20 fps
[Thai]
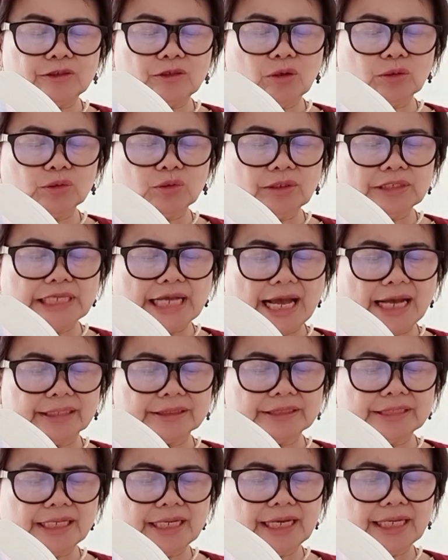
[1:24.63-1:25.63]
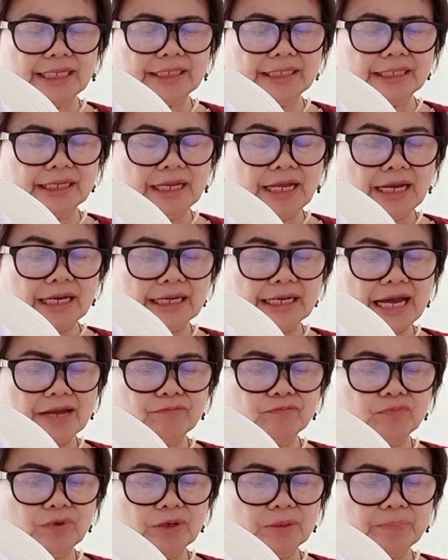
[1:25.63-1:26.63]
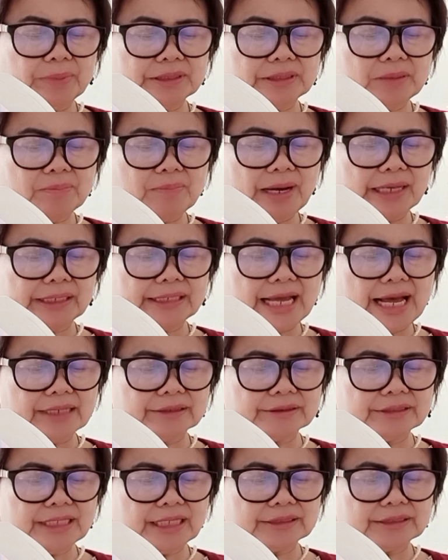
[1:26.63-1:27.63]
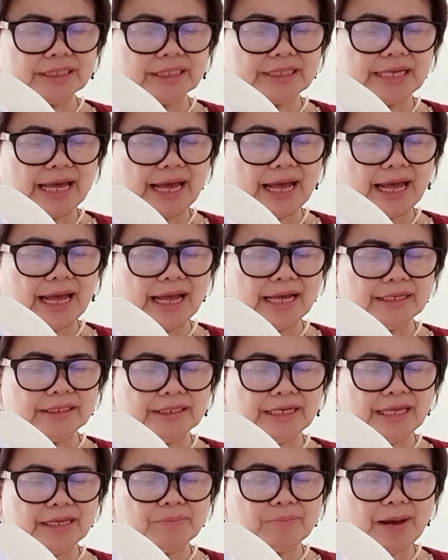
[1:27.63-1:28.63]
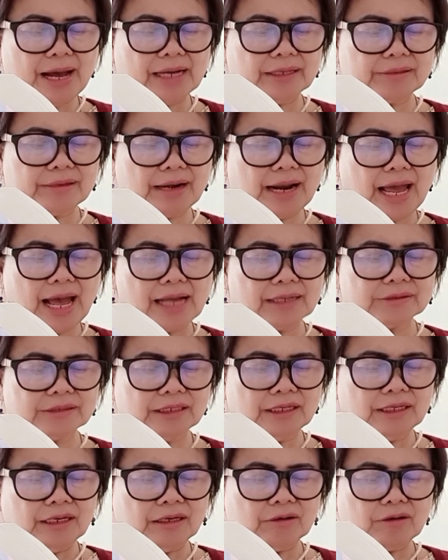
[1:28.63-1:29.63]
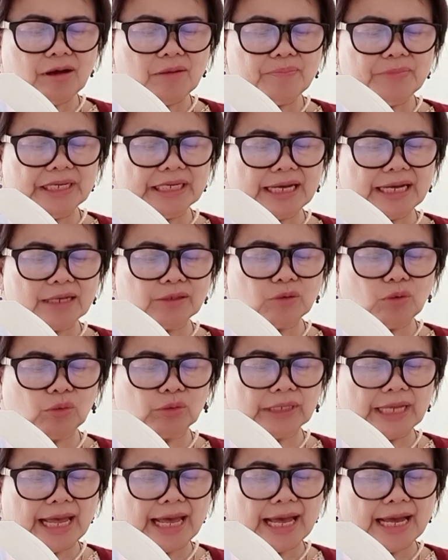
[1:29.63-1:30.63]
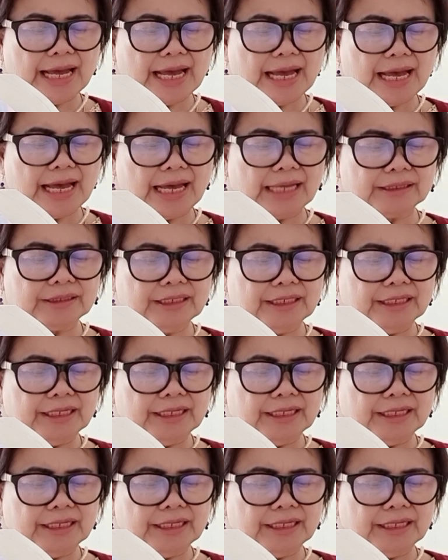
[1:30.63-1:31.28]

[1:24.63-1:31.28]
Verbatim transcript: ยกตัวอย่างเช่นการฝึกปฏิบัติทางศาสนาในบางครั้งก็มีการอดอาหาร